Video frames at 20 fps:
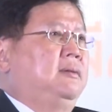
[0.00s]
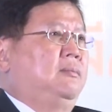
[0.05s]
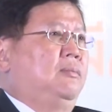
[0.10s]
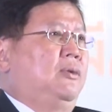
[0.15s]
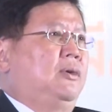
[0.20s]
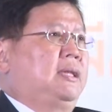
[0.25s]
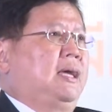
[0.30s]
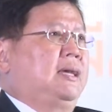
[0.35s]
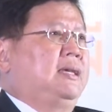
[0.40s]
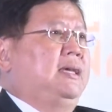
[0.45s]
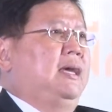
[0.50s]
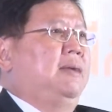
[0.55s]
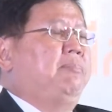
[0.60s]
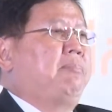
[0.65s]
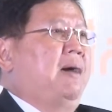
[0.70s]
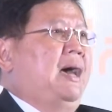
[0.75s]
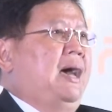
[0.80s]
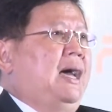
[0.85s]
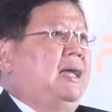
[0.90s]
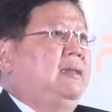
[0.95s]
โมแต่เขียน
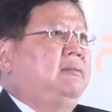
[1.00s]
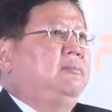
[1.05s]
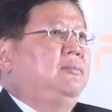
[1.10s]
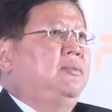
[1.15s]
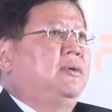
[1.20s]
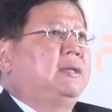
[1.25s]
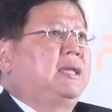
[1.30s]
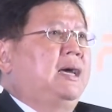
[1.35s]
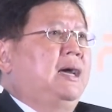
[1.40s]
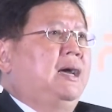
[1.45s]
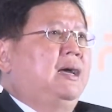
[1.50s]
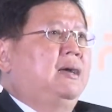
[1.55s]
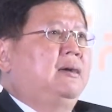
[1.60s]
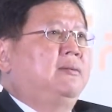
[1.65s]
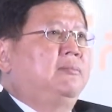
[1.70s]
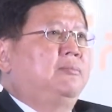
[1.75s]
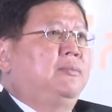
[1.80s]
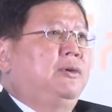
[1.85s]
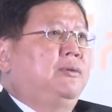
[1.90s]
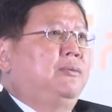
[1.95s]
แผนโมแต่
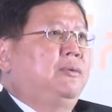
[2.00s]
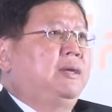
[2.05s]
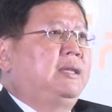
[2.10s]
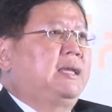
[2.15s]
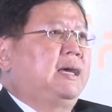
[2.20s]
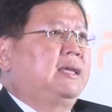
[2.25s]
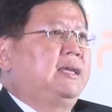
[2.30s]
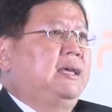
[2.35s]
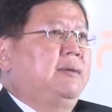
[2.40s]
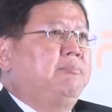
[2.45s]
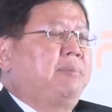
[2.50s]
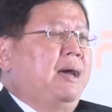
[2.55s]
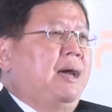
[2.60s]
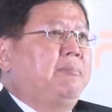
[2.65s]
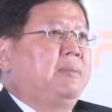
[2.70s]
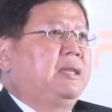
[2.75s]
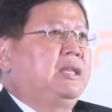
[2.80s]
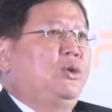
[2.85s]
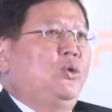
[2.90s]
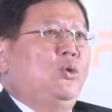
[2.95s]
โมแต่เขียนแผน
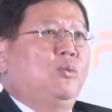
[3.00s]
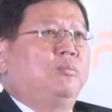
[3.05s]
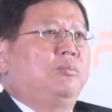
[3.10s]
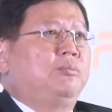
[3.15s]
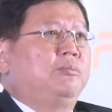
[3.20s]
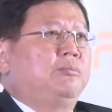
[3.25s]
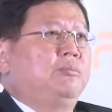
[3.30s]
ปฏิรูป